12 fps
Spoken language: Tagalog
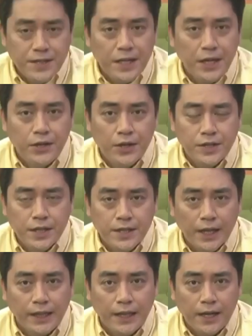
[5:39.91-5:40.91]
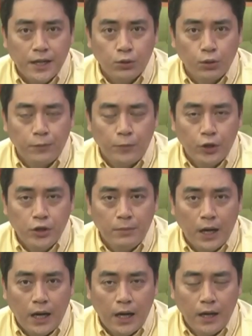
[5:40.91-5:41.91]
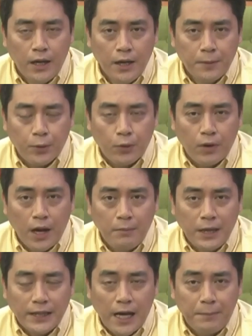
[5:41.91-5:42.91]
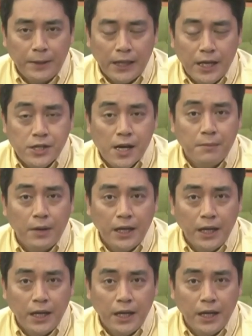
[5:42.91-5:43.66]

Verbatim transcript: sa inyo si Secretary Tulfo yung mga programang dapat ay siya ang mag